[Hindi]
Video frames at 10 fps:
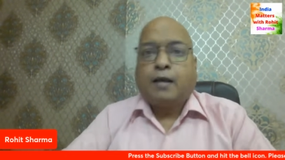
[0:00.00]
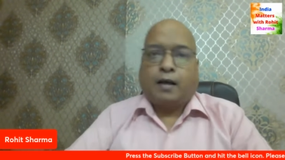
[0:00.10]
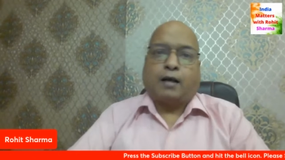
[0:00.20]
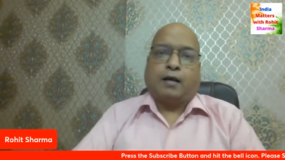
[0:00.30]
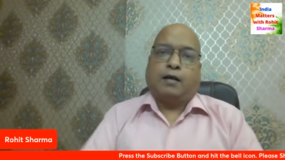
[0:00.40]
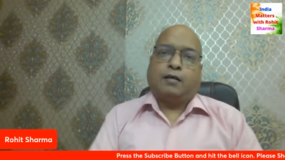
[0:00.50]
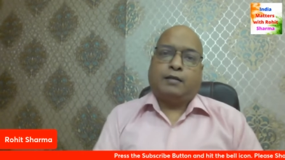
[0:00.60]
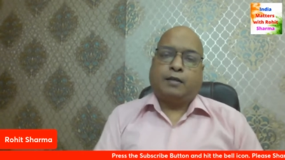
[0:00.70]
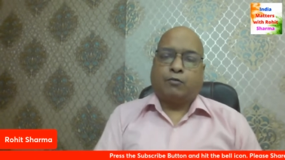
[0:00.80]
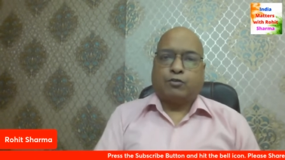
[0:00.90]
हाँ
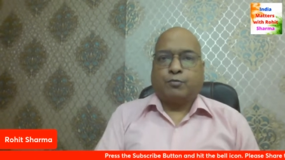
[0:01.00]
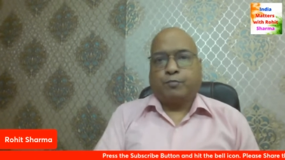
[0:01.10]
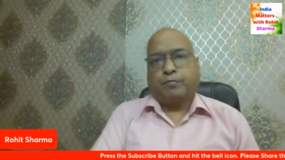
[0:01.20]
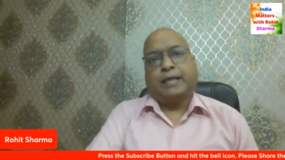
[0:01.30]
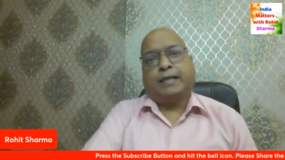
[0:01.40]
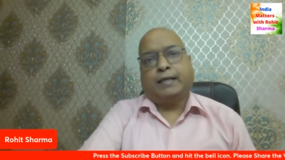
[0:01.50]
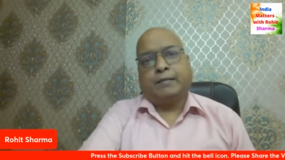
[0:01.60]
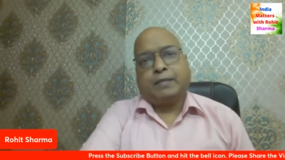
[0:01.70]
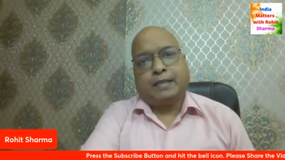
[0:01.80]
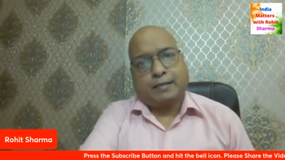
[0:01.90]
ये कुछ महीने
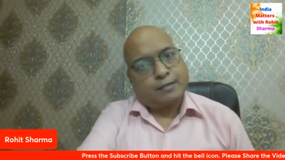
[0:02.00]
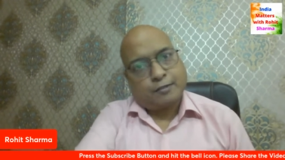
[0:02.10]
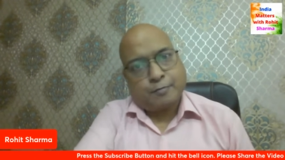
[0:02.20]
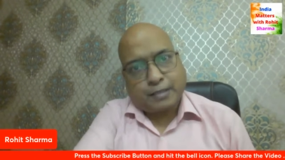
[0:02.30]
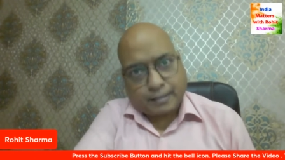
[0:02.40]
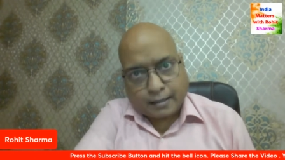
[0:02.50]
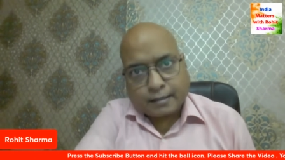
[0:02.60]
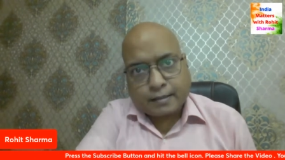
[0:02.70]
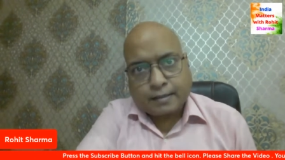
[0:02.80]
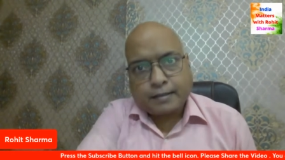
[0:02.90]
में एडजस्टमेंट
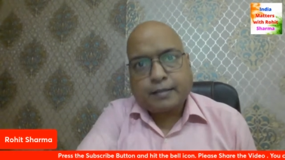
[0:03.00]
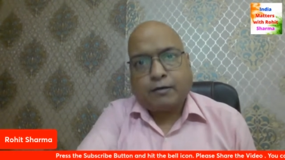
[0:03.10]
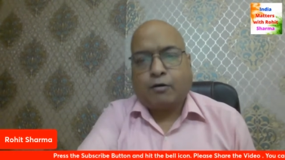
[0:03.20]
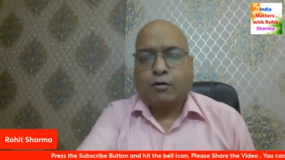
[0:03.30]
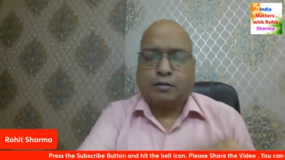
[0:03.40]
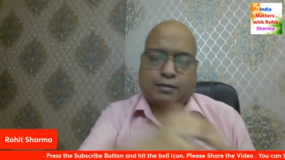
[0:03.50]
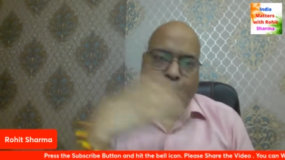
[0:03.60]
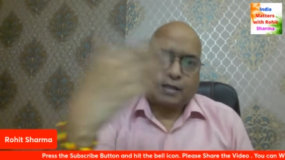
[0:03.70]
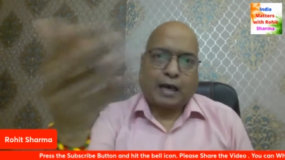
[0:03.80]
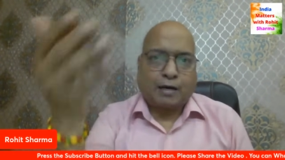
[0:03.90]
करते हैं और
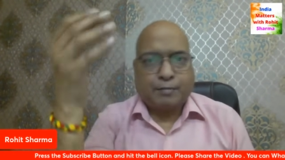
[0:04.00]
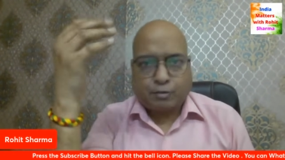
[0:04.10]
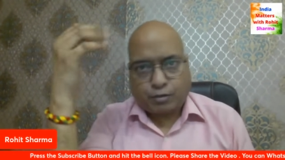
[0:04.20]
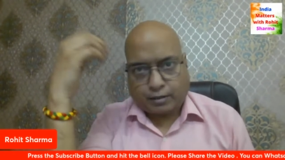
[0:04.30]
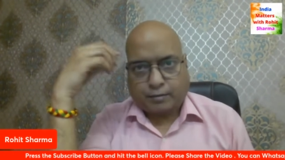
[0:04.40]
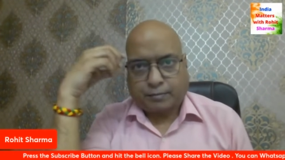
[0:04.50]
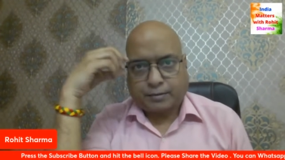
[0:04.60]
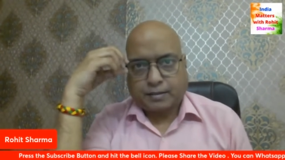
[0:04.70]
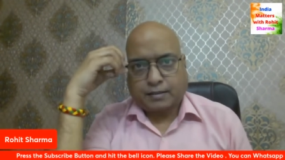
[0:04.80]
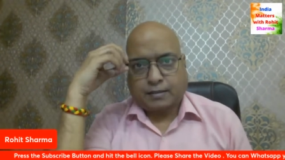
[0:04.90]
साल में तो हंड्रेड
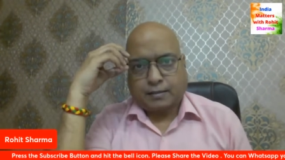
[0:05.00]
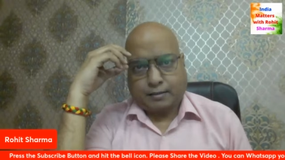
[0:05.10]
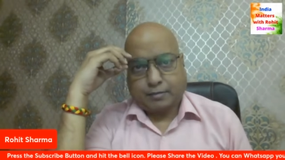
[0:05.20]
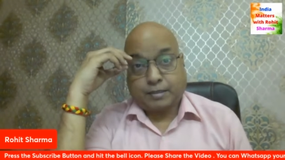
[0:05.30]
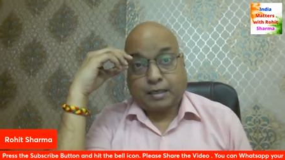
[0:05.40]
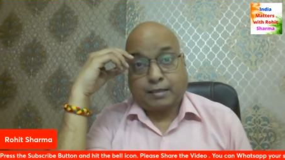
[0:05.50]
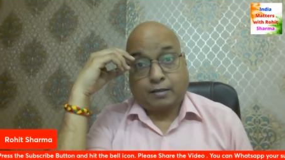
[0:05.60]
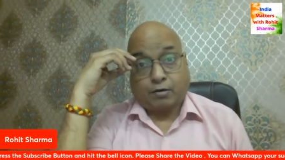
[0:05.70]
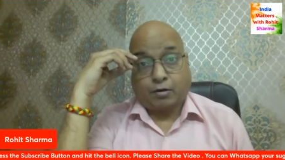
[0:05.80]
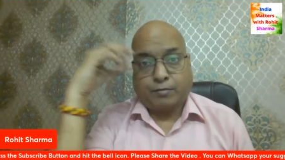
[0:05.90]
परसेंट करते हैं जब सारी
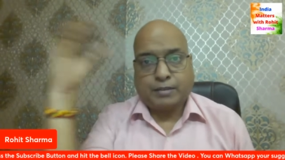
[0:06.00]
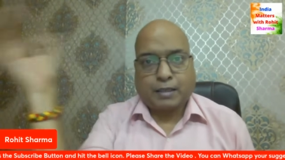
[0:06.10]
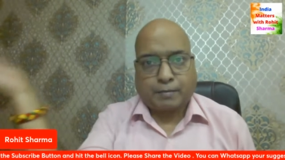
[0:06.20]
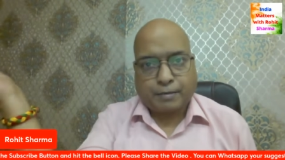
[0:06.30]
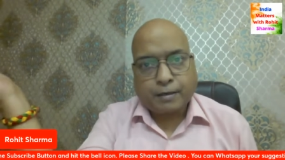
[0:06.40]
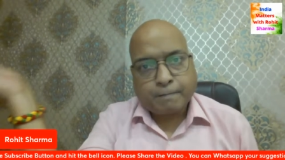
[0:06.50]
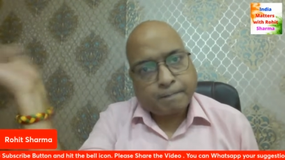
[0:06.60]
इकोनॉमीज अपना